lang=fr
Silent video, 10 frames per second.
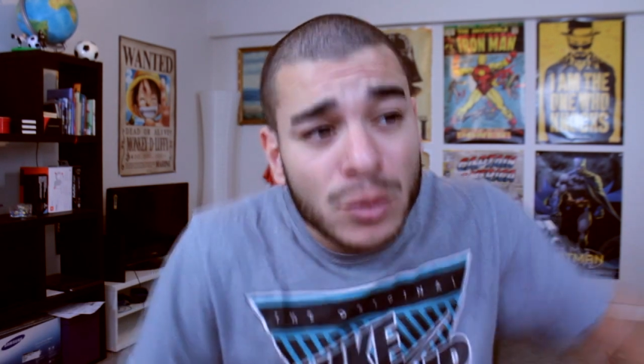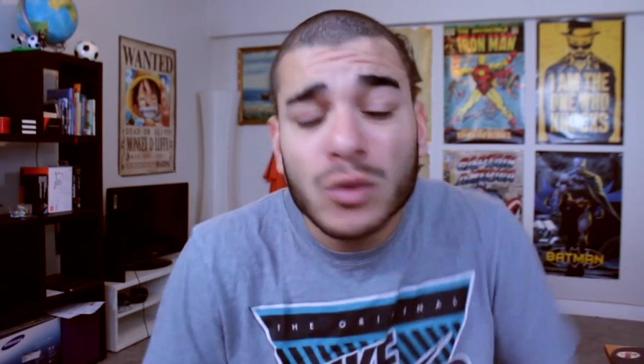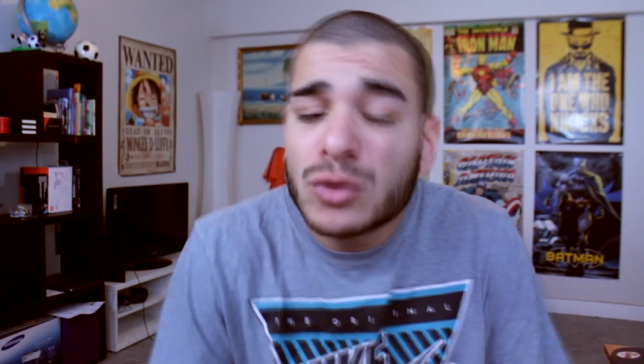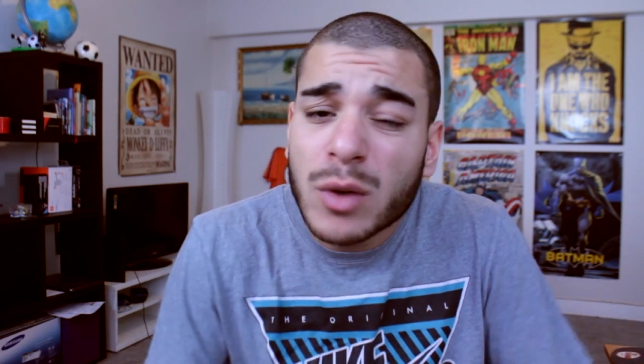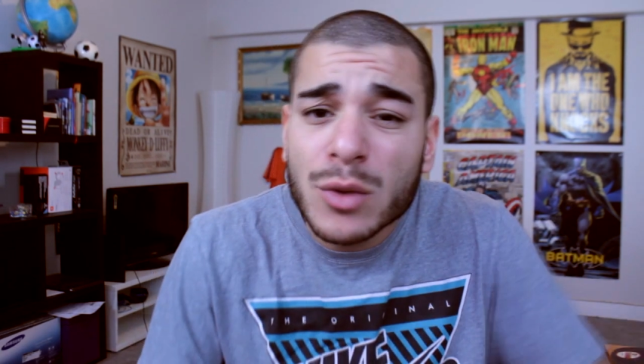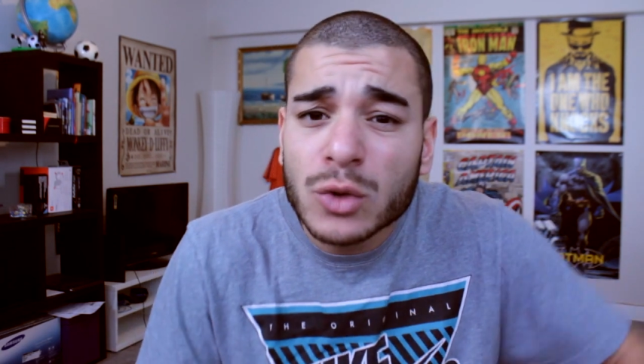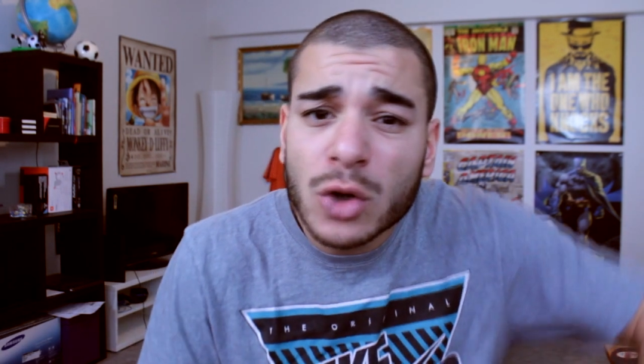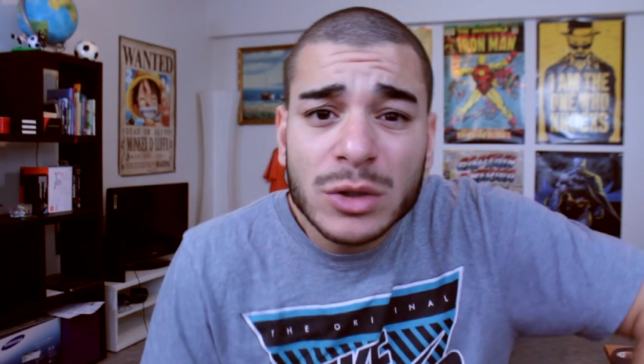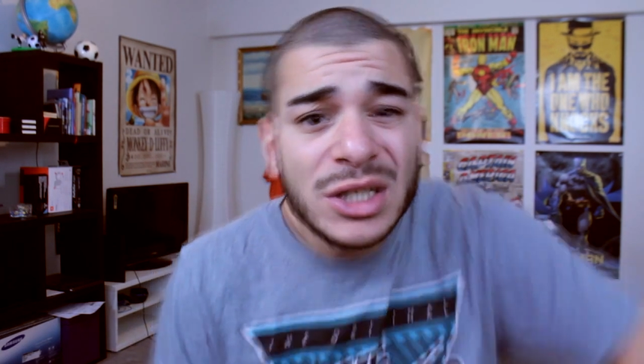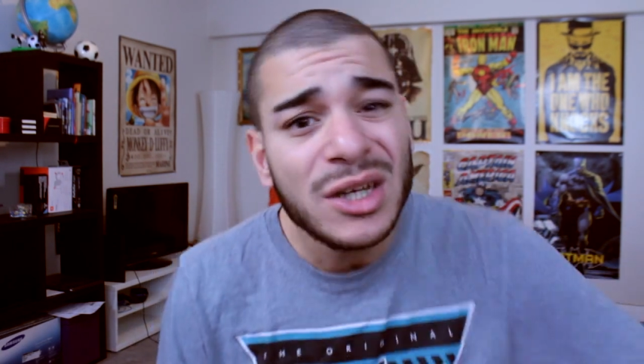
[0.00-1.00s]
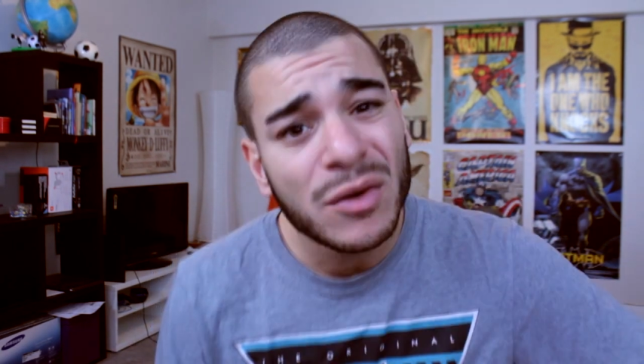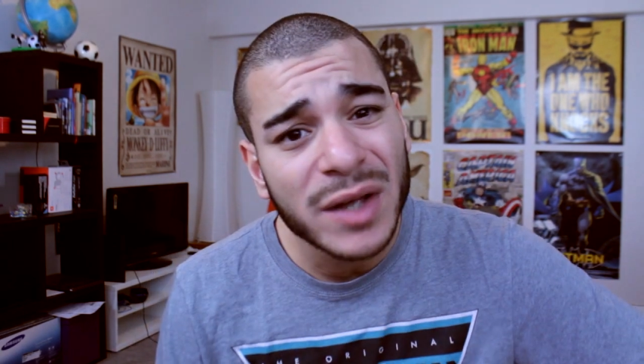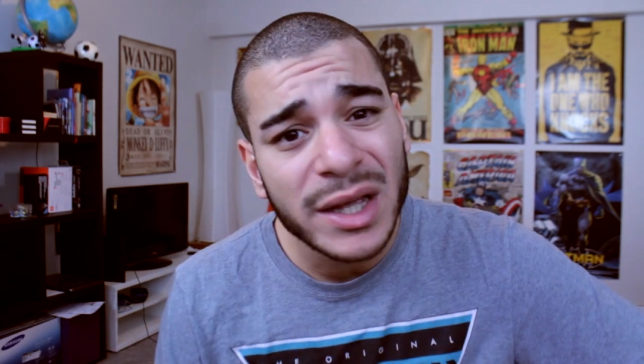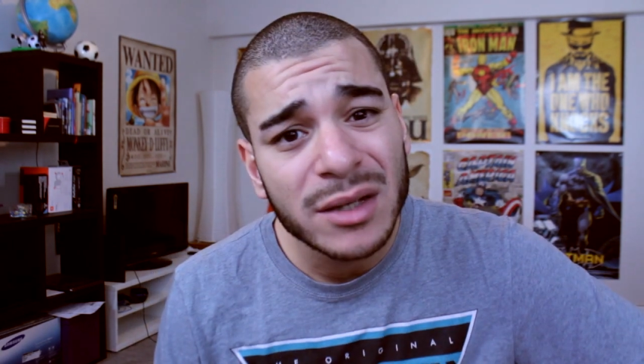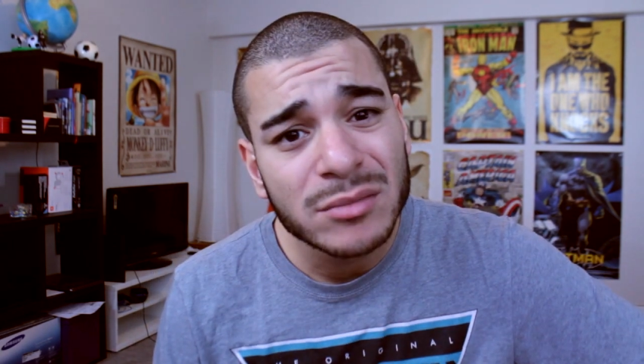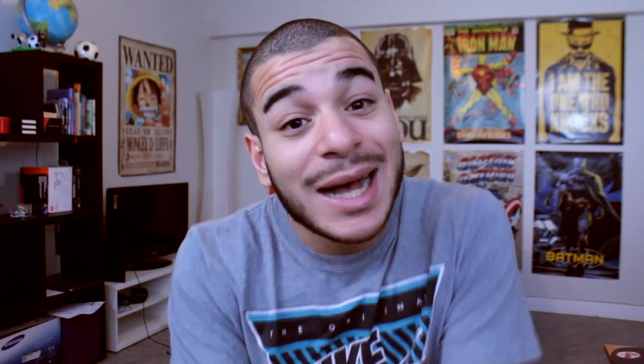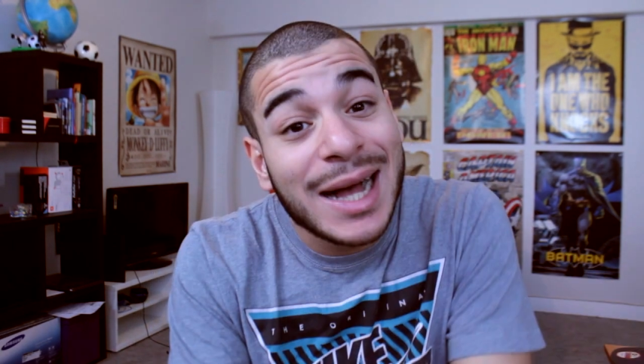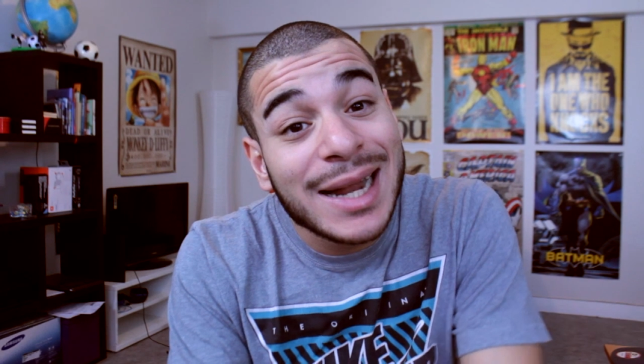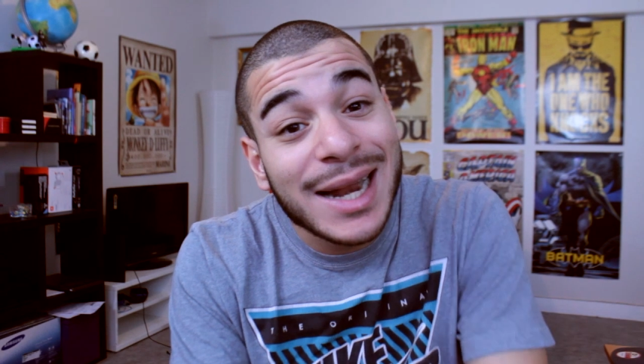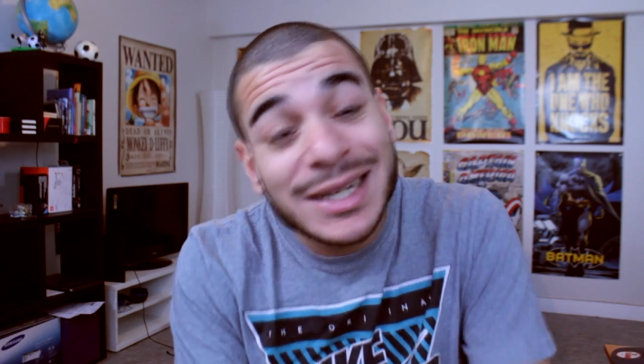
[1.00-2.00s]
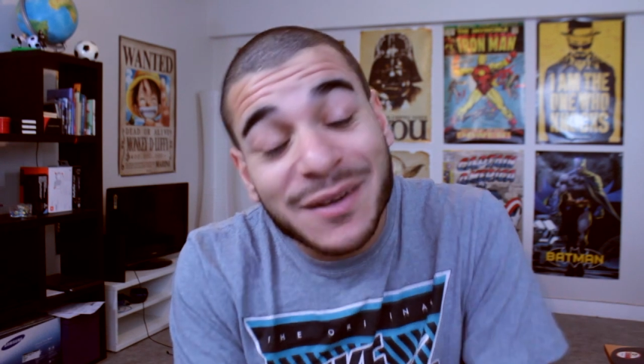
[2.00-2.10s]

Donc soyons gentils en vrai. Ah là là,